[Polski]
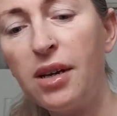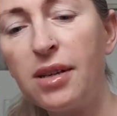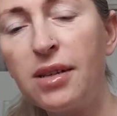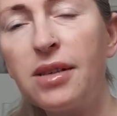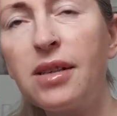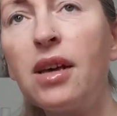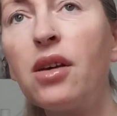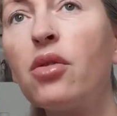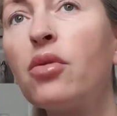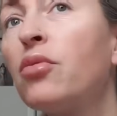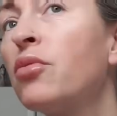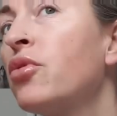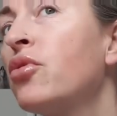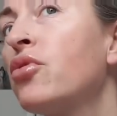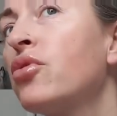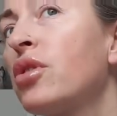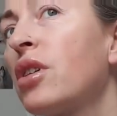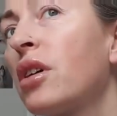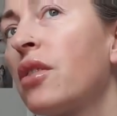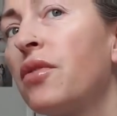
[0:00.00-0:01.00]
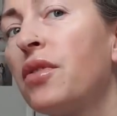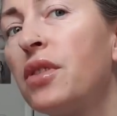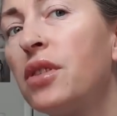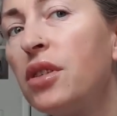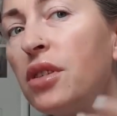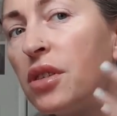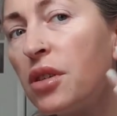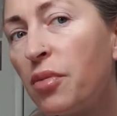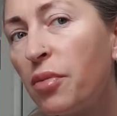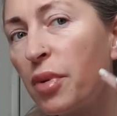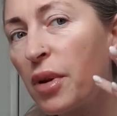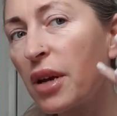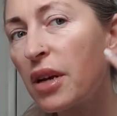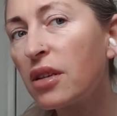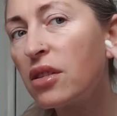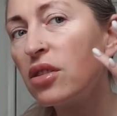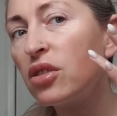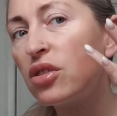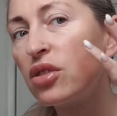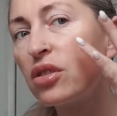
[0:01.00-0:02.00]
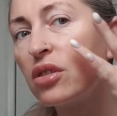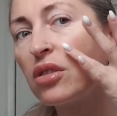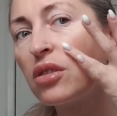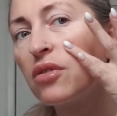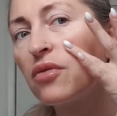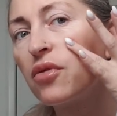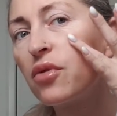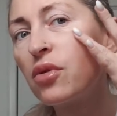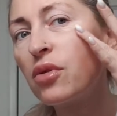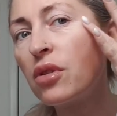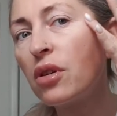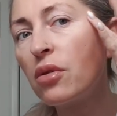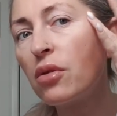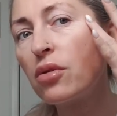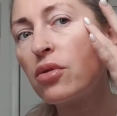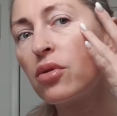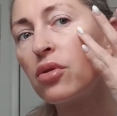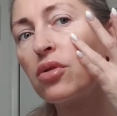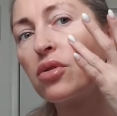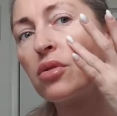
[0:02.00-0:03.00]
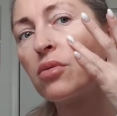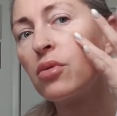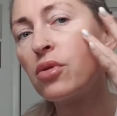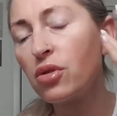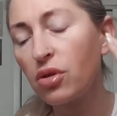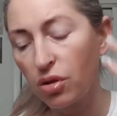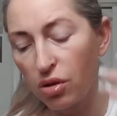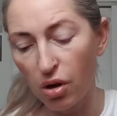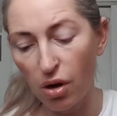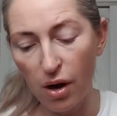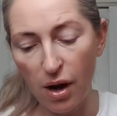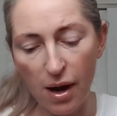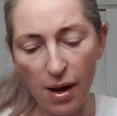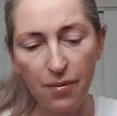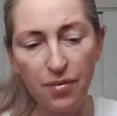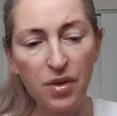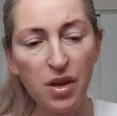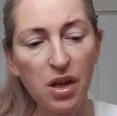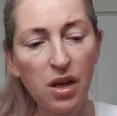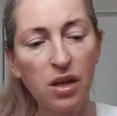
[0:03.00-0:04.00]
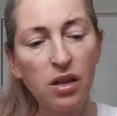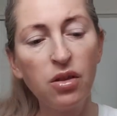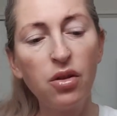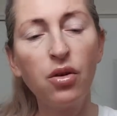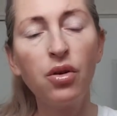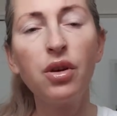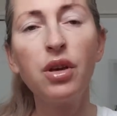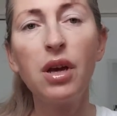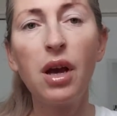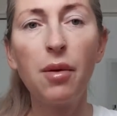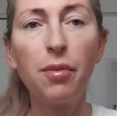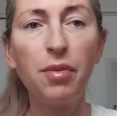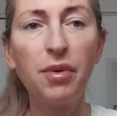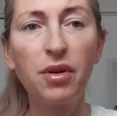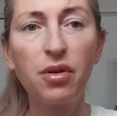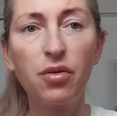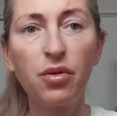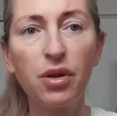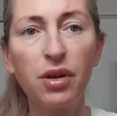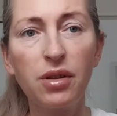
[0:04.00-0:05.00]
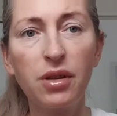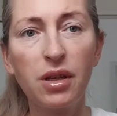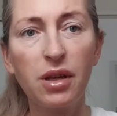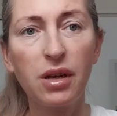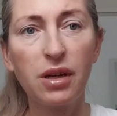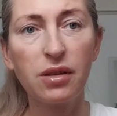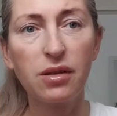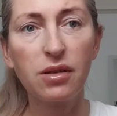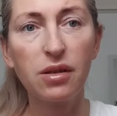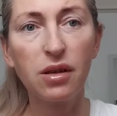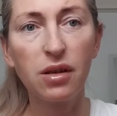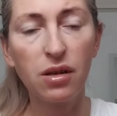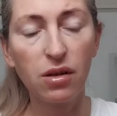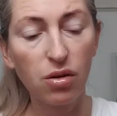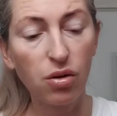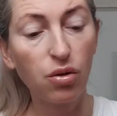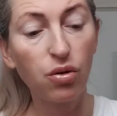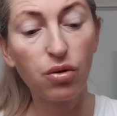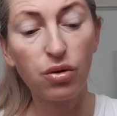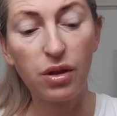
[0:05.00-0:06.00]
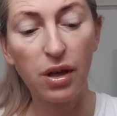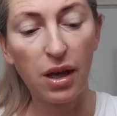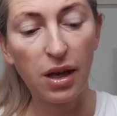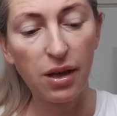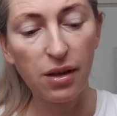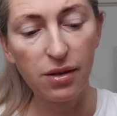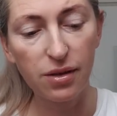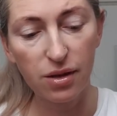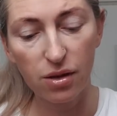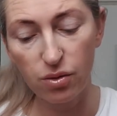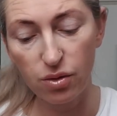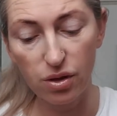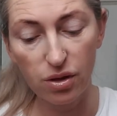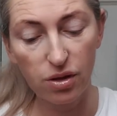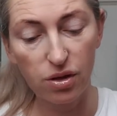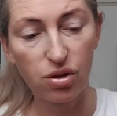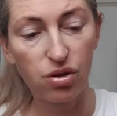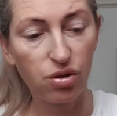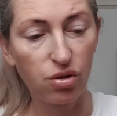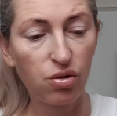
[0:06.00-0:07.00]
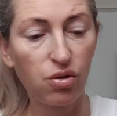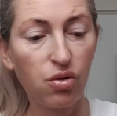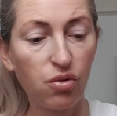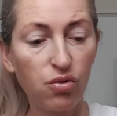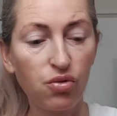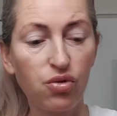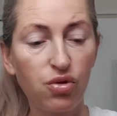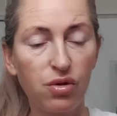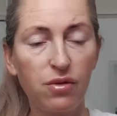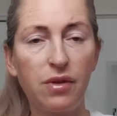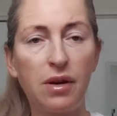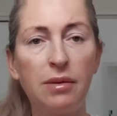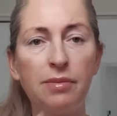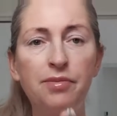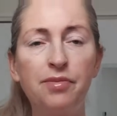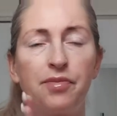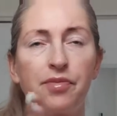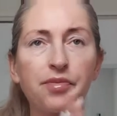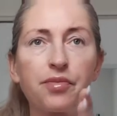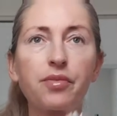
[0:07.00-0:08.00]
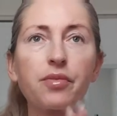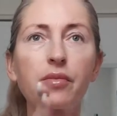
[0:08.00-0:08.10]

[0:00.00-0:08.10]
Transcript: serum już jak widzicie praktycznie się wchłonęło, to jeszcze może trochę, no i aplikuję teraz Day. cały czas jeszcze go używam